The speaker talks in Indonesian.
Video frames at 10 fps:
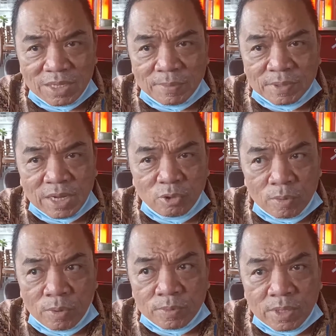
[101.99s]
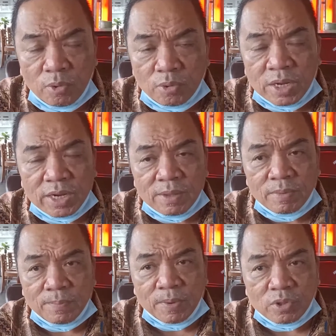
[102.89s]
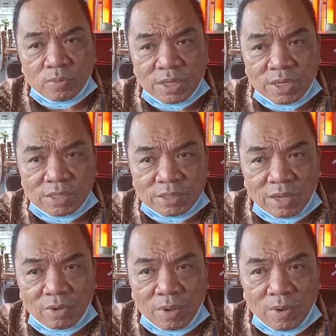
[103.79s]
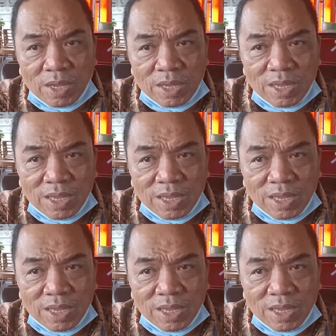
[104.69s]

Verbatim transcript: sampai sekarang juga belum tahu nilainya berapa cuma dikasih tahu bahwa